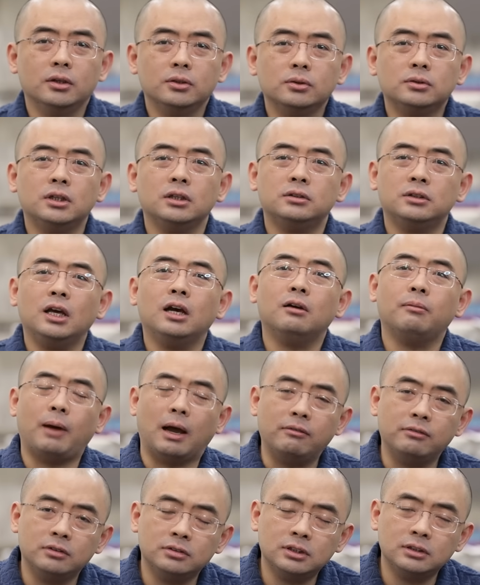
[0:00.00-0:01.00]
就跌跌个
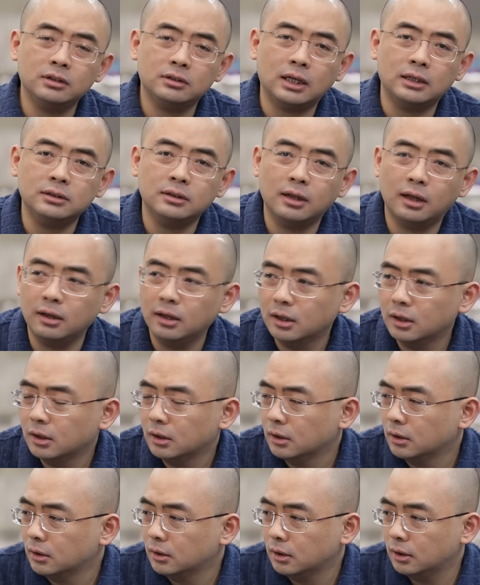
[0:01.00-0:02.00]
百分，现在他现在
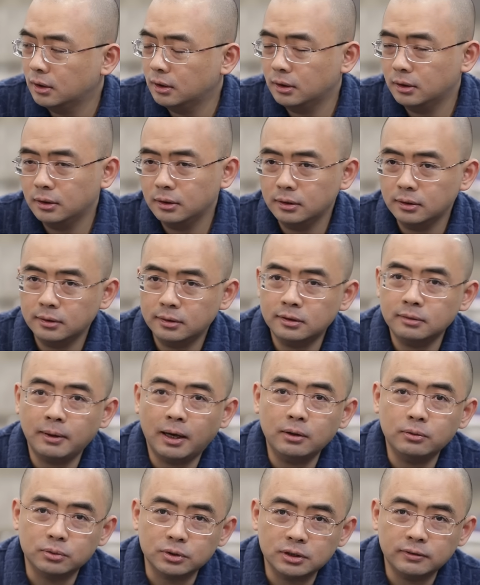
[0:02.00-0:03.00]
嗯，四
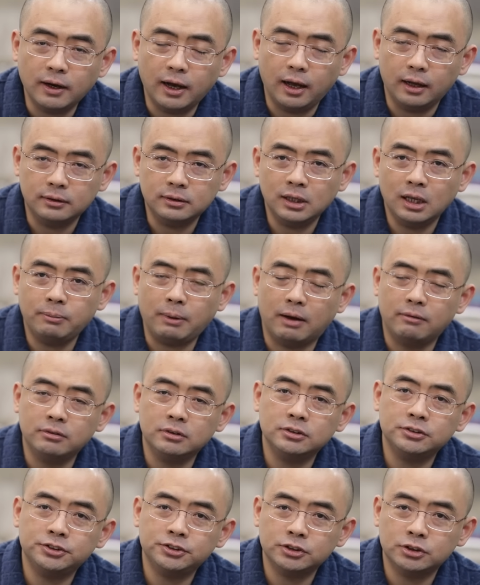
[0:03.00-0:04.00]
百五十万跌百分
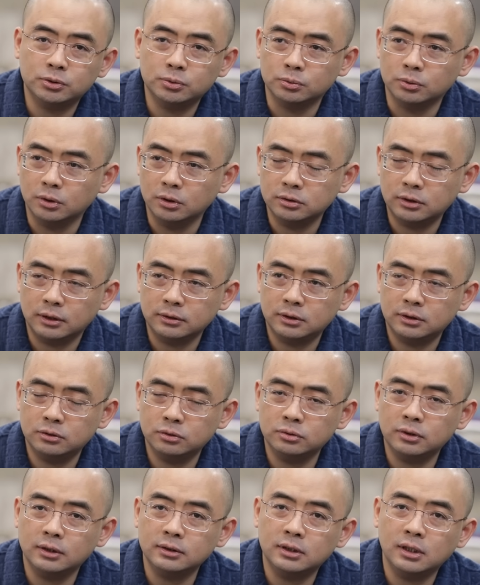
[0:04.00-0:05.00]
之四十五，它
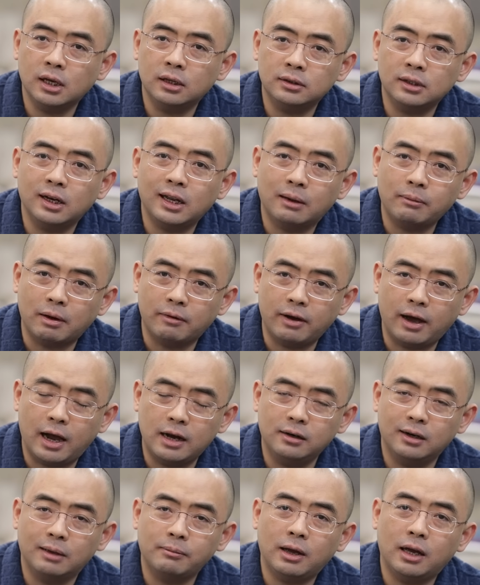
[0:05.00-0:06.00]
就算跌跌两百万，
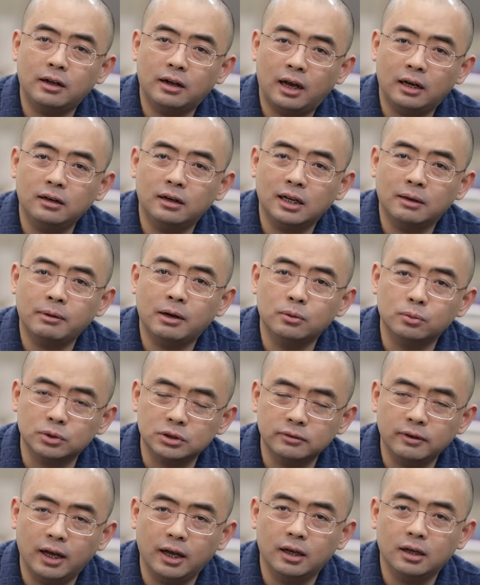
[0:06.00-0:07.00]
还剩两百还剩两百五
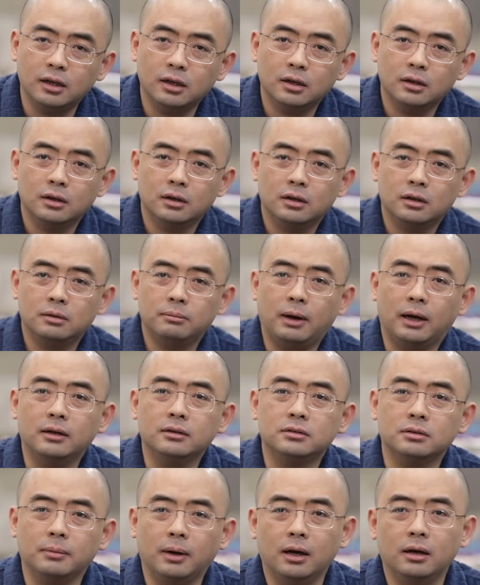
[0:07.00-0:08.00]
十万，买
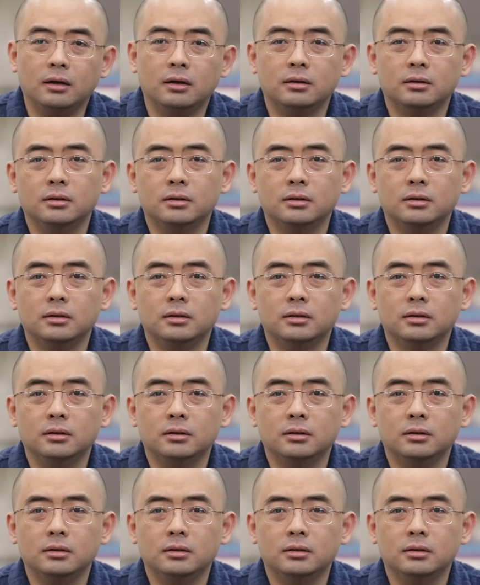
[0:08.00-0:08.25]
得起吗？